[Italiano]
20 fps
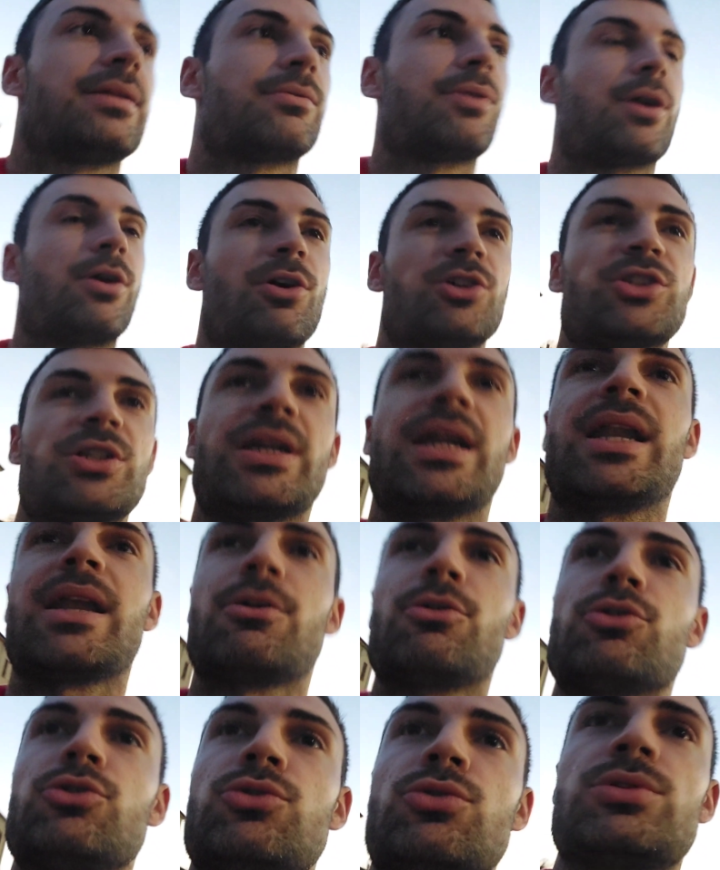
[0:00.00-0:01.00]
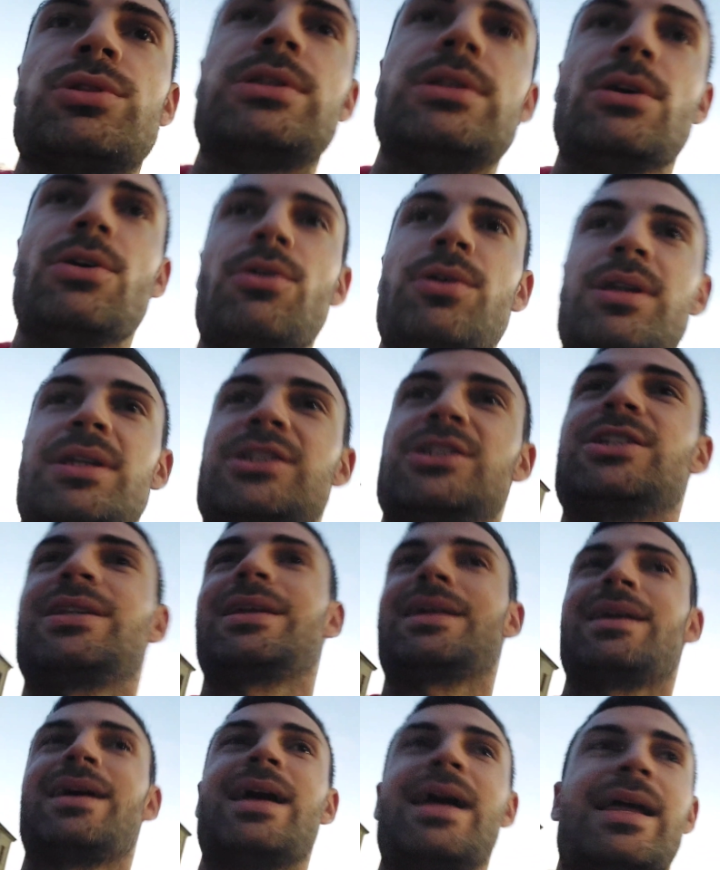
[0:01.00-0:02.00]
qualcosa nella costruzione in
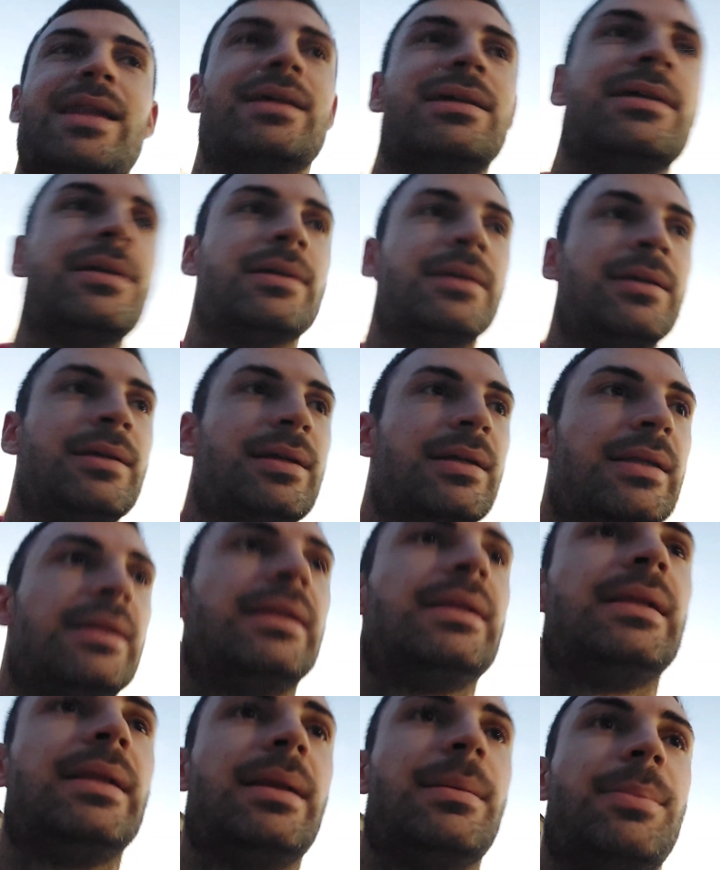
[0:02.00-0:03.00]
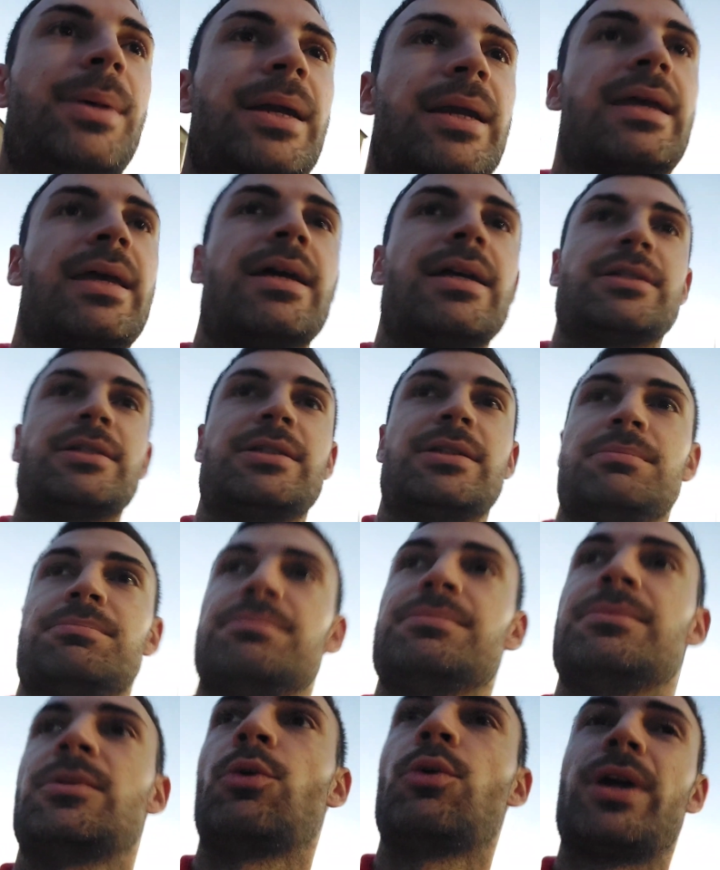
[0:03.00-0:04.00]
generale perché
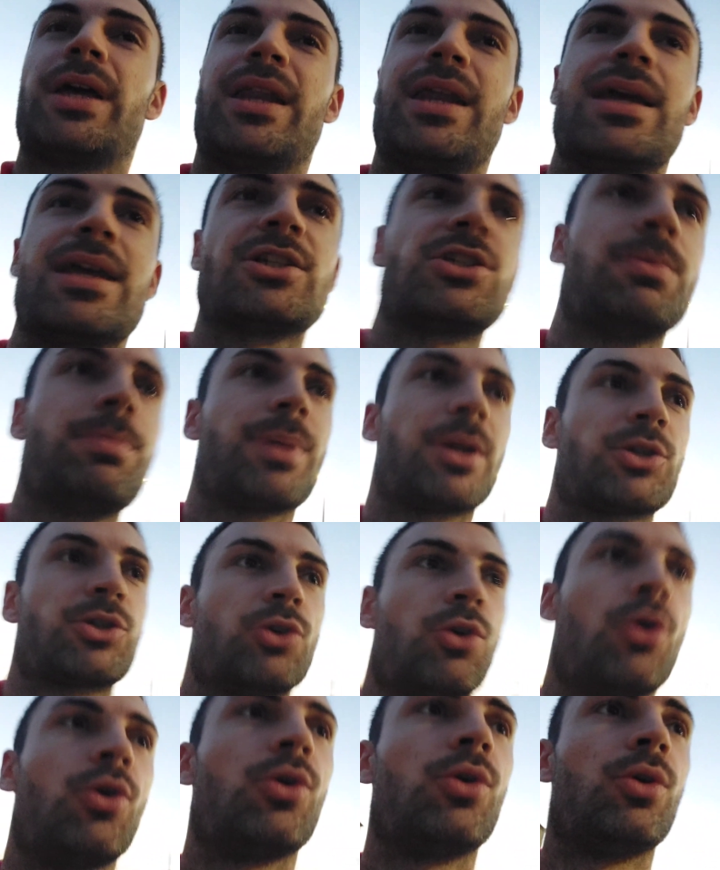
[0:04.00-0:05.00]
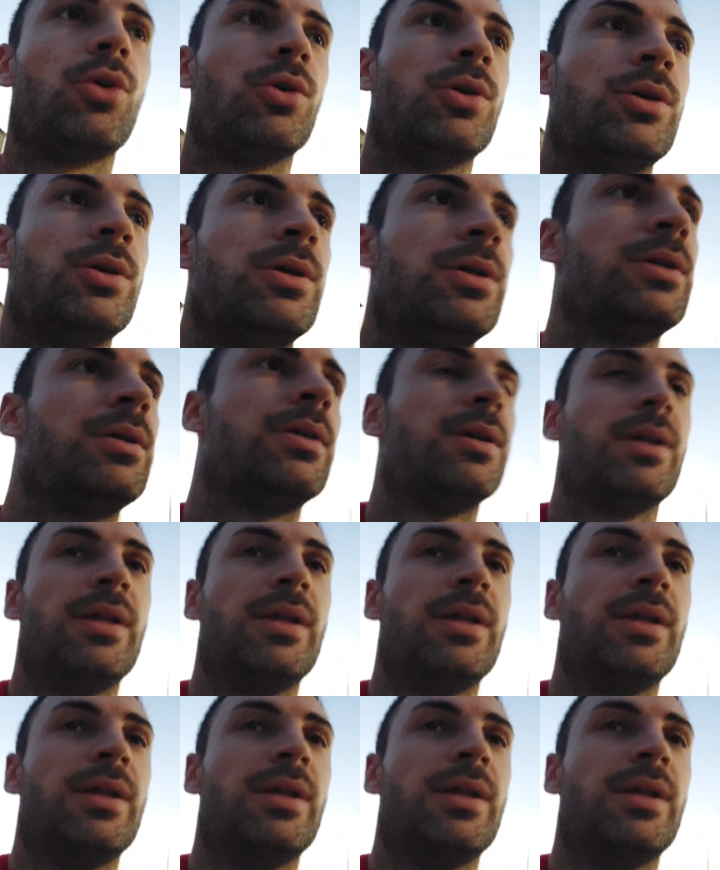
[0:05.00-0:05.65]
mm, Okereke è sempre solo.